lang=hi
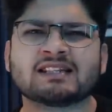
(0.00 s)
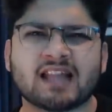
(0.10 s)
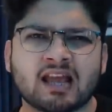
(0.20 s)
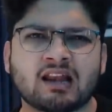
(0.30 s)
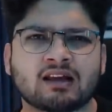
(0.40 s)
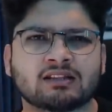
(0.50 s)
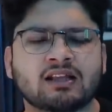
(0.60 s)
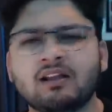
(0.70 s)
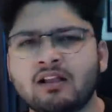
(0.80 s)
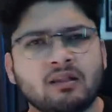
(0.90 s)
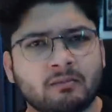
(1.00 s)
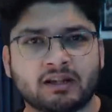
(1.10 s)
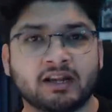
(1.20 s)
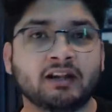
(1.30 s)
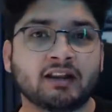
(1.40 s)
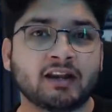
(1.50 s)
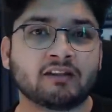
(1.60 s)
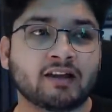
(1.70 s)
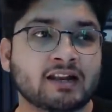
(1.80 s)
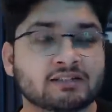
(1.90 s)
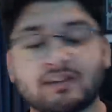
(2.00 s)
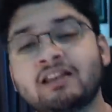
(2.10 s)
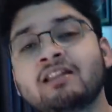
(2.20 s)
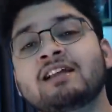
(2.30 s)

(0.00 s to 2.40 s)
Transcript: स्केयर लग रहा था बट ही ट्रेंड वेल एज वेल